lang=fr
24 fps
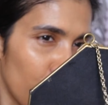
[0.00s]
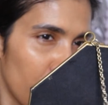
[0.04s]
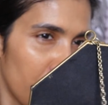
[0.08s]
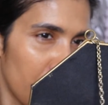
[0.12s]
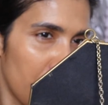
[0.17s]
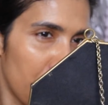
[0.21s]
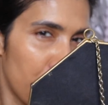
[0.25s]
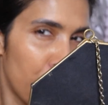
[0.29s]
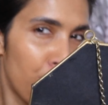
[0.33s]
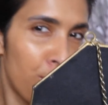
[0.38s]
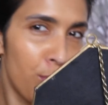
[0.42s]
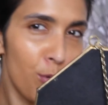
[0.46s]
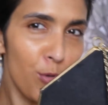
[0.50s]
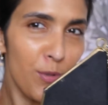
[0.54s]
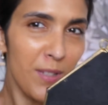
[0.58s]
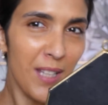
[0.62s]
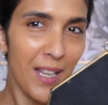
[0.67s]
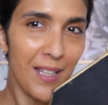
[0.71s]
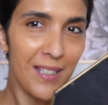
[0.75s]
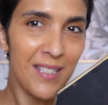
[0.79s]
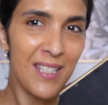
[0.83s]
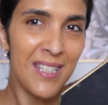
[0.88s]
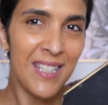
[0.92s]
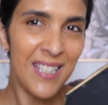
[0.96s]
c'est plus
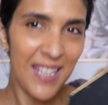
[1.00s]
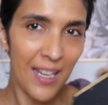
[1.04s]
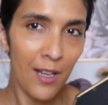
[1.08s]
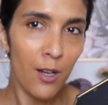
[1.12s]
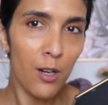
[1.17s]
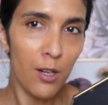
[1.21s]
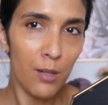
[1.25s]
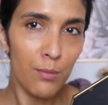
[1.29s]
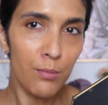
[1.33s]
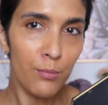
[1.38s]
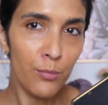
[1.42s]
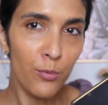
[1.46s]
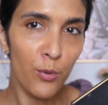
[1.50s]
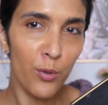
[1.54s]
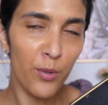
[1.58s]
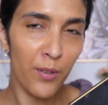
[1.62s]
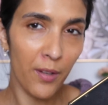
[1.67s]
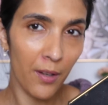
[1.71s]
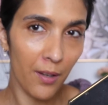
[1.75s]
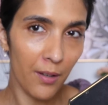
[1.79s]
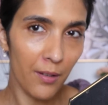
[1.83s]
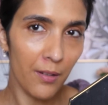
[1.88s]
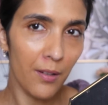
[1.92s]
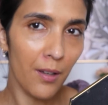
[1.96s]
un sérum de
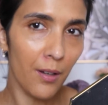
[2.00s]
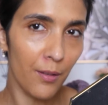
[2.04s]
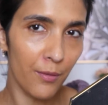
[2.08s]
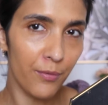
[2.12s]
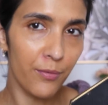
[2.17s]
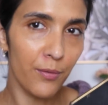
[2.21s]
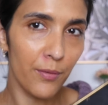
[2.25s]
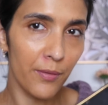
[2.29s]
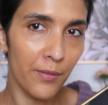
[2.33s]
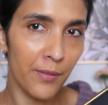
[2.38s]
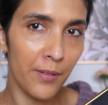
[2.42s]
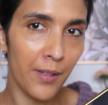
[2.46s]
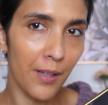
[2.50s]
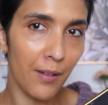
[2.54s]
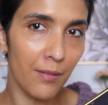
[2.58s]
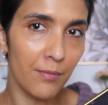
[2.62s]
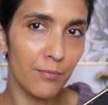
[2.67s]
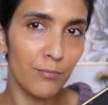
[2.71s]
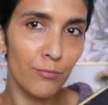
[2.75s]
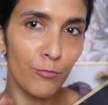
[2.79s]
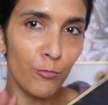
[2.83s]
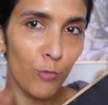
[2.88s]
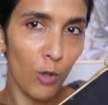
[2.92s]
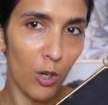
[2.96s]
teint qu'un fond de teint.
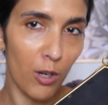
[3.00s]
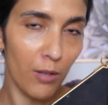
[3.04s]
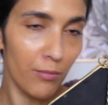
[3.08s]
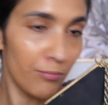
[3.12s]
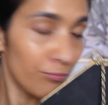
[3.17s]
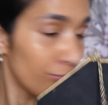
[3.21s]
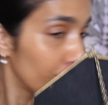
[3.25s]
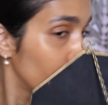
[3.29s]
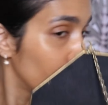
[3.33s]
Voilà.